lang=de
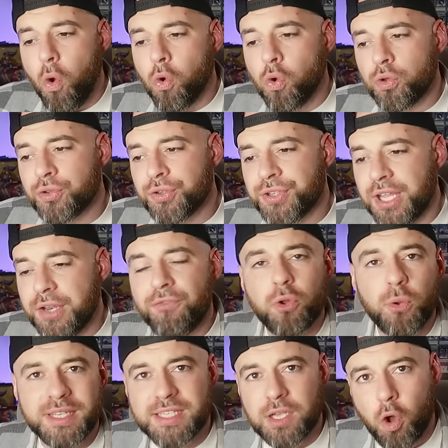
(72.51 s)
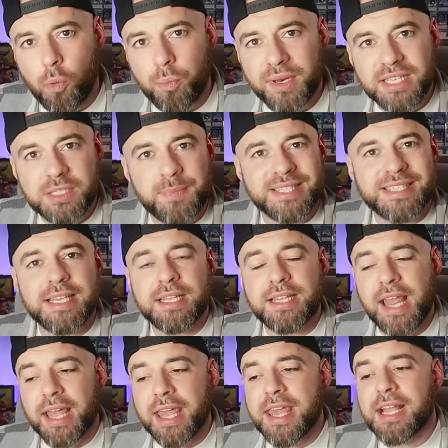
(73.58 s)
und Influencer-Openings passieren
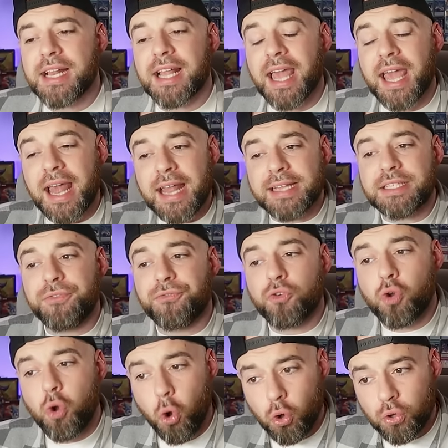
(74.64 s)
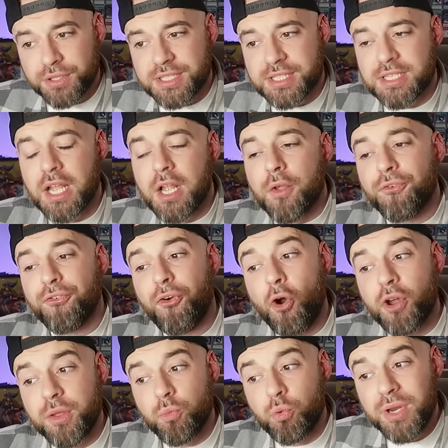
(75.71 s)
in der Regel relativ kurz
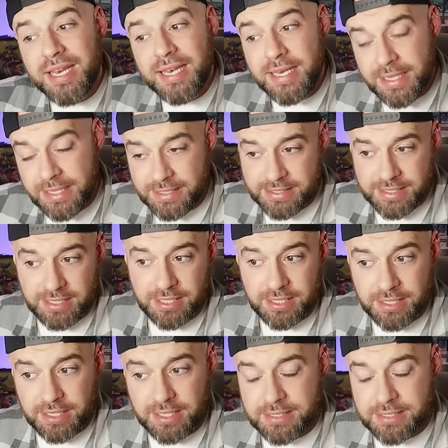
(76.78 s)
vor dem Release dorthin.